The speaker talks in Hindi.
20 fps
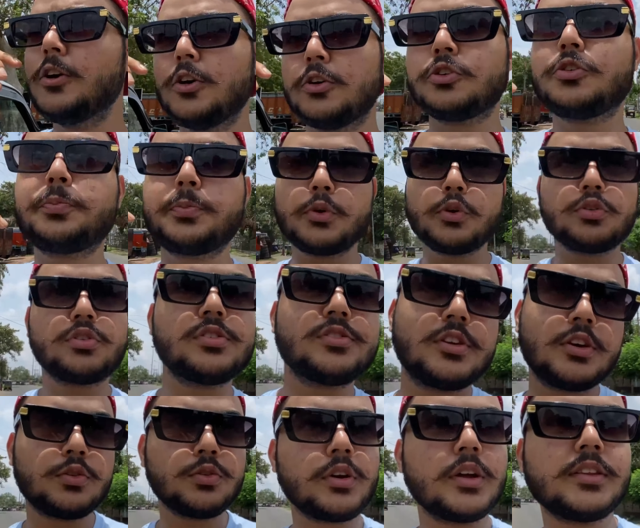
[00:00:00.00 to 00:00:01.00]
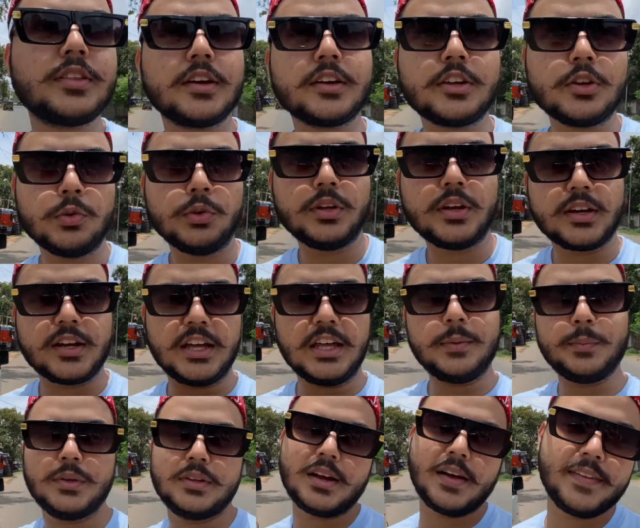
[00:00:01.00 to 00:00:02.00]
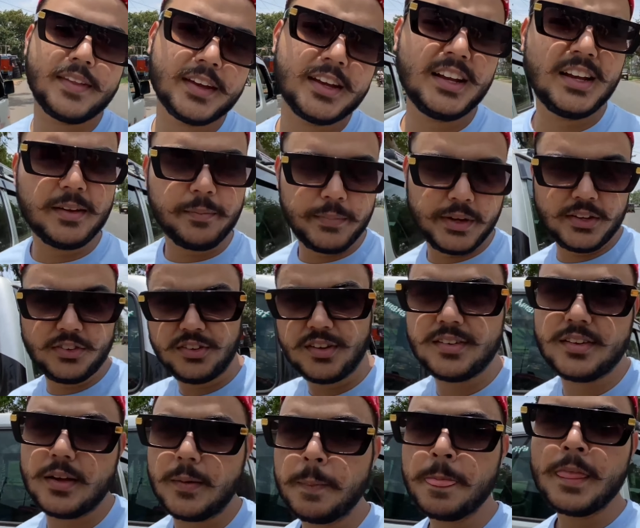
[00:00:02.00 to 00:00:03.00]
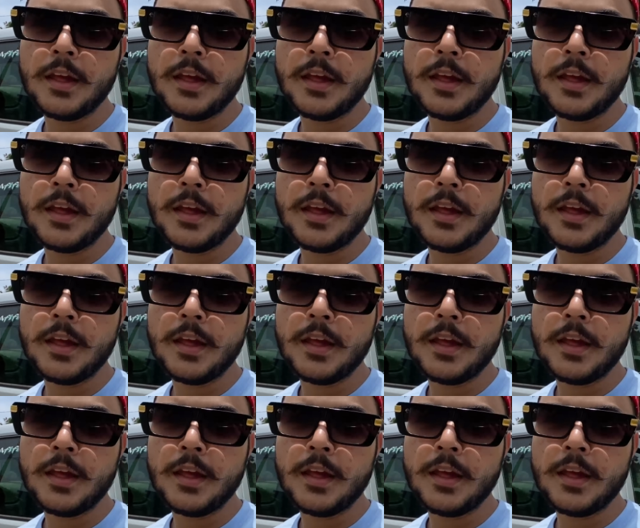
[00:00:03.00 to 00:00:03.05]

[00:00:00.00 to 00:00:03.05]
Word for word: तो पीयूसी ज़रूरत है क्योंकि कहीं भी जाने के लिए मेन चीज़ है